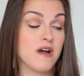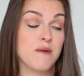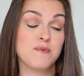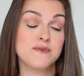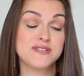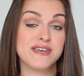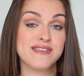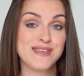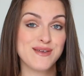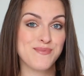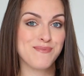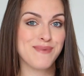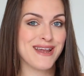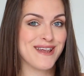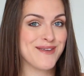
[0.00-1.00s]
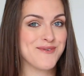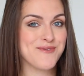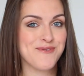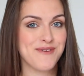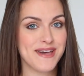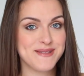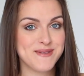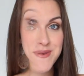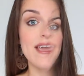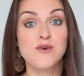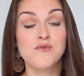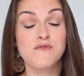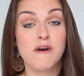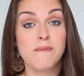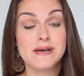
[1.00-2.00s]
et vraiment ça a été une belle découverte et
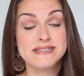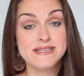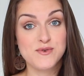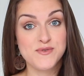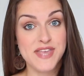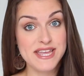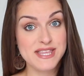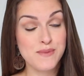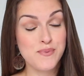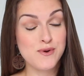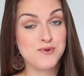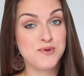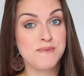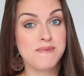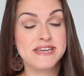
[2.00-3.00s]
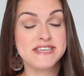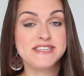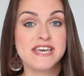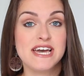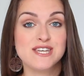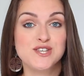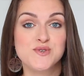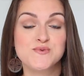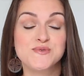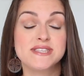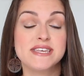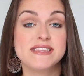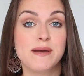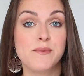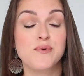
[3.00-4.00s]
on va passer au dernier produit maquillage donc
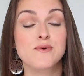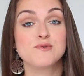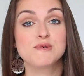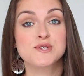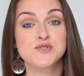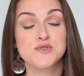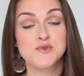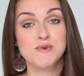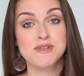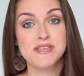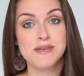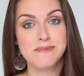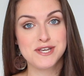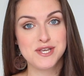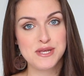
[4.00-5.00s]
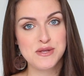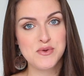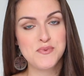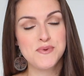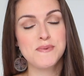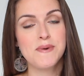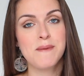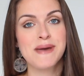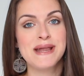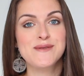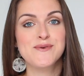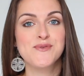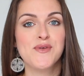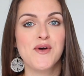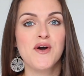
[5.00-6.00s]
c'est un produit que je souhaitais m'acheter depuis pas mal
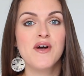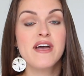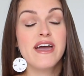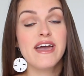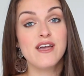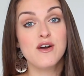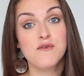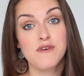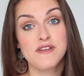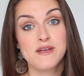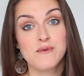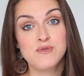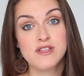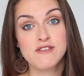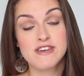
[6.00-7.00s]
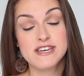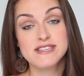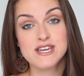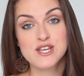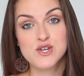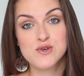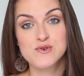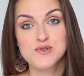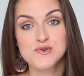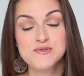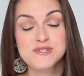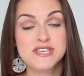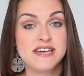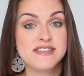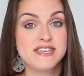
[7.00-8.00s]
de temps et en fait à mon anniversaire j'ai reçu
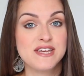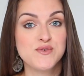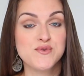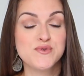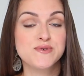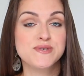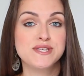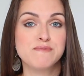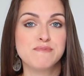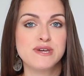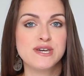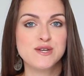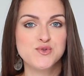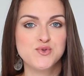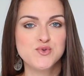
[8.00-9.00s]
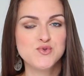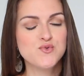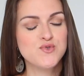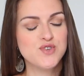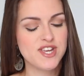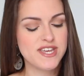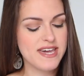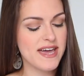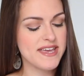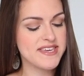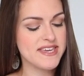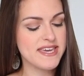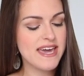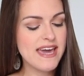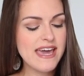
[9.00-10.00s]
une carte cadeau Nocibé du coup j'ai
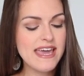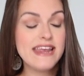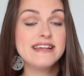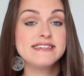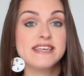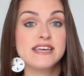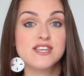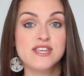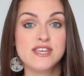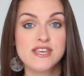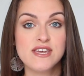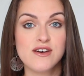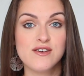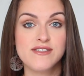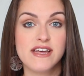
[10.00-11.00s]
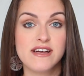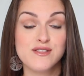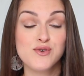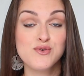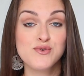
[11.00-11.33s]
craqué il s'agit s'agit euh, d'un